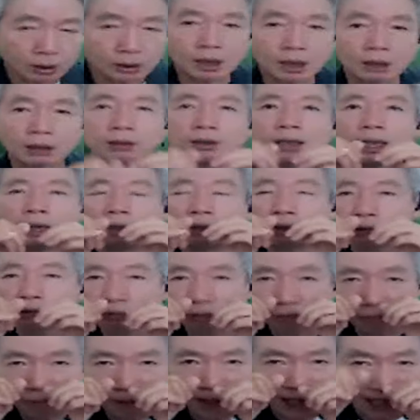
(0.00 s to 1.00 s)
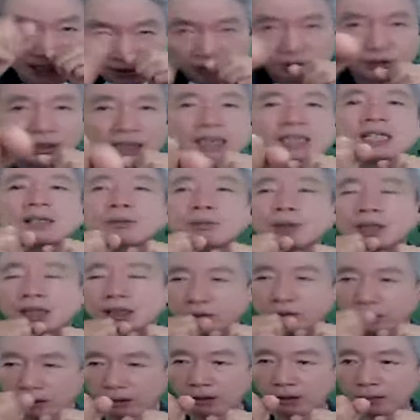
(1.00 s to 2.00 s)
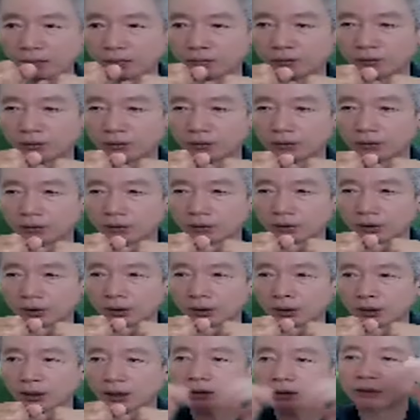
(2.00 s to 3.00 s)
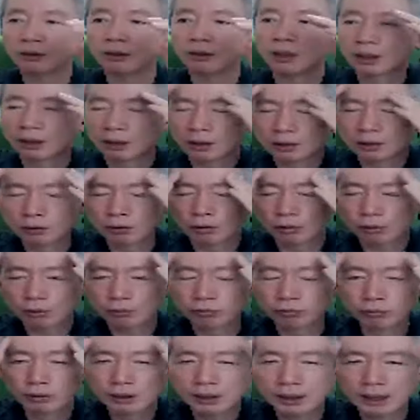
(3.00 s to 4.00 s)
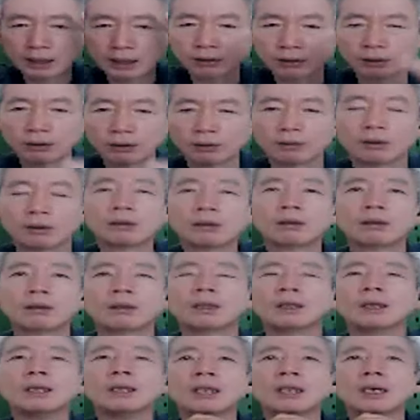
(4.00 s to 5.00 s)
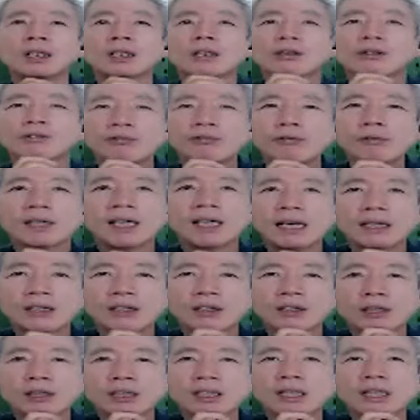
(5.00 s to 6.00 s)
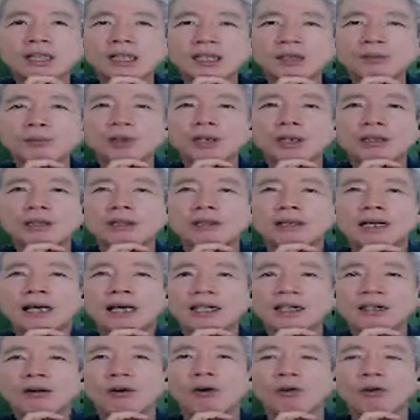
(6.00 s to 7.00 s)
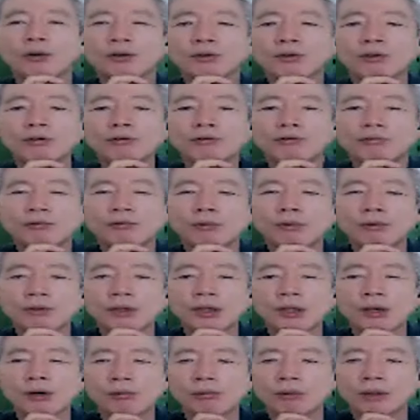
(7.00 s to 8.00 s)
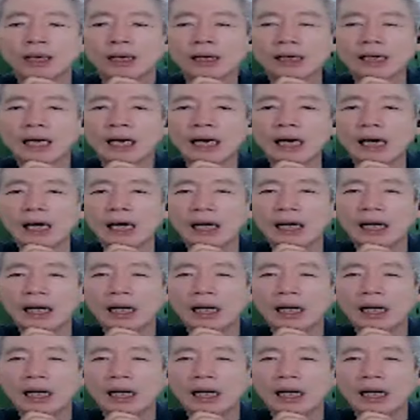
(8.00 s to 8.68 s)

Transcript: 그러니까 순간적인 힘이 있어요. 그래서 그걸 궁리해서 순간적인 힘이 있는 아이는 어떤 운동이 어울릴까?